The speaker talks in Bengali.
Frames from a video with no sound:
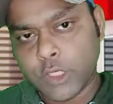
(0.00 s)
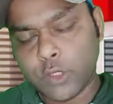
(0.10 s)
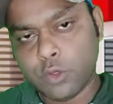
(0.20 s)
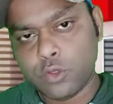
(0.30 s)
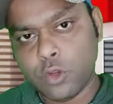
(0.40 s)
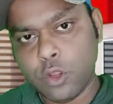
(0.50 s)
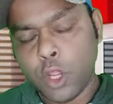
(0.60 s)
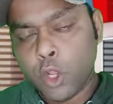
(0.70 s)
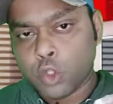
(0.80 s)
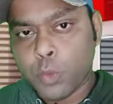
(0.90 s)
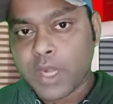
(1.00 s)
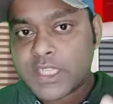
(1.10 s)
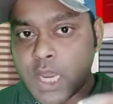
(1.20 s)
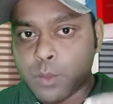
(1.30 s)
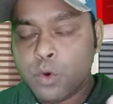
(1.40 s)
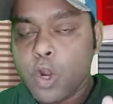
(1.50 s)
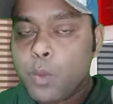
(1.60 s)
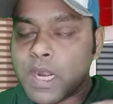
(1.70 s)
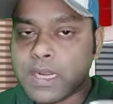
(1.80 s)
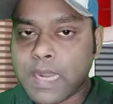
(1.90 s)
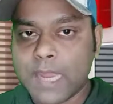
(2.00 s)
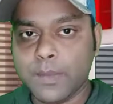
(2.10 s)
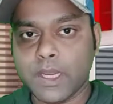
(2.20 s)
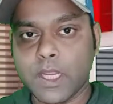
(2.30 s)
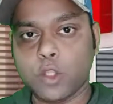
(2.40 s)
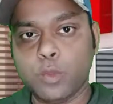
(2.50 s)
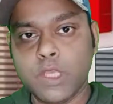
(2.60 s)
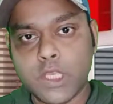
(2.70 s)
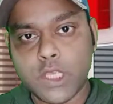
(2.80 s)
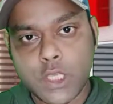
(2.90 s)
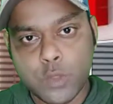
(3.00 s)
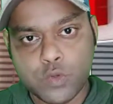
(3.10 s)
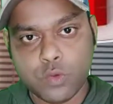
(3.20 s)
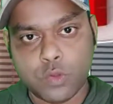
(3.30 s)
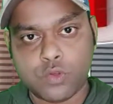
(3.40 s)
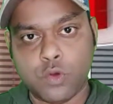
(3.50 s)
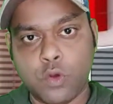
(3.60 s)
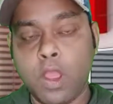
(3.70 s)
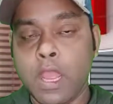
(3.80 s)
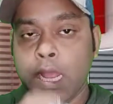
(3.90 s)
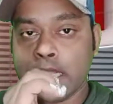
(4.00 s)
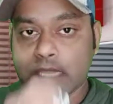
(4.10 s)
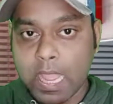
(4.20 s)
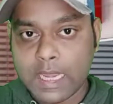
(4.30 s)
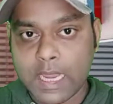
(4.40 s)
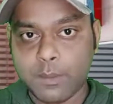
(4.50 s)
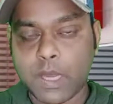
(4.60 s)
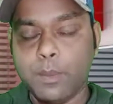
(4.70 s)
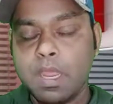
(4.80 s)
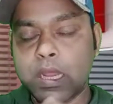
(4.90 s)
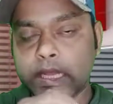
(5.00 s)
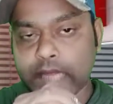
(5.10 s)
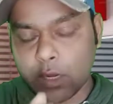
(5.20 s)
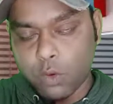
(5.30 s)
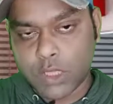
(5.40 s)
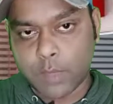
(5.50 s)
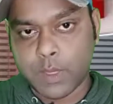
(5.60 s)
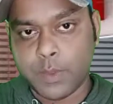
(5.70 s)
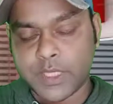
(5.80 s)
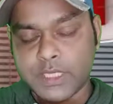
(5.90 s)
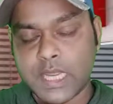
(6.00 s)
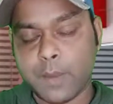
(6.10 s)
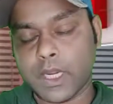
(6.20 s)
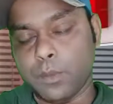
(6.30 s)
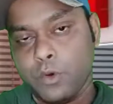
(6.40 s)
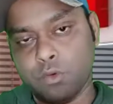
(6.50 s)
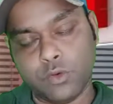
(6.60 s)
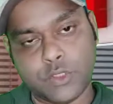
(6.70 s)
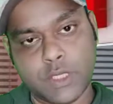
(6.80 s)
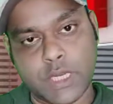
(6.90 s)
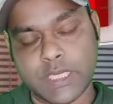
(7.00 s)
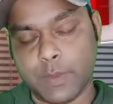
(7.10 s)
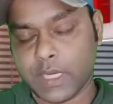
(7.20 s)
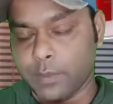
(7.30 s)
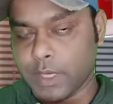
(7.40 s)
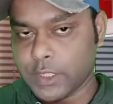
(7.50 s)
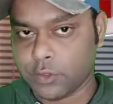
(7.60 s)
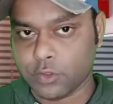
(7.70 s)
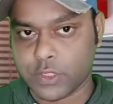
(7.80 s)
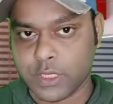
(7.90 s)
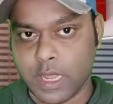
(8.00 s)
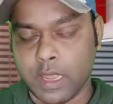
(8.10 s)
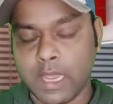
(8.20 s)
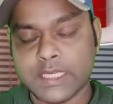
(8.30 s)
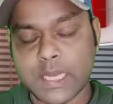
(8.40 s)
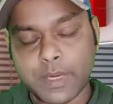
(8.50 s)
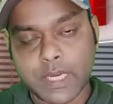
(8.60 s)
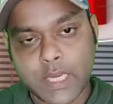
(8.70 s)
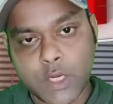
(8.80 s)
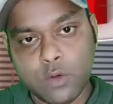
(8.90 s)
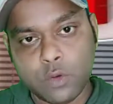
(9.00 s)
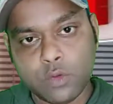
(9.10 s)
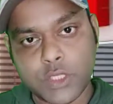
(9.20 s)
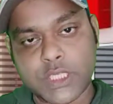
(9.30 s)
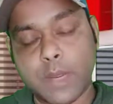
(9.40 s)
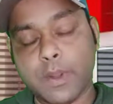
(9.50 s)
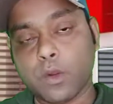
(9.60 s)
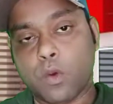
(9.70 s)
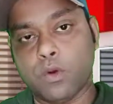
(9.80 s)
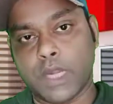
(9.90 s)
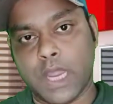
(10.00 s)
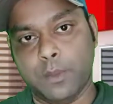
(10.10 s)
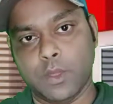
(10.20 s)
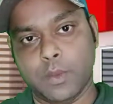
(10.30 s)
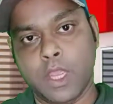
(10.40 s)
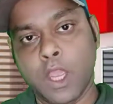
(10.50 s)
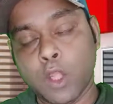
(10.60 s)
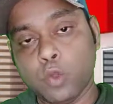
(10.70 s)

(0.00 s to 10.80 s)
তুমি কি করছো তোমার সেই মূল্যবান টাইমটাকে তুমি ইউজ করছো তাকে ভেবে তার কথা ভেবে যে সে আমাকে ফোন করছে না সে আমাকে মেসেজ করছে না সে আমাকে ইগনোর করছে সে আমাকে কখন টাইম দেবে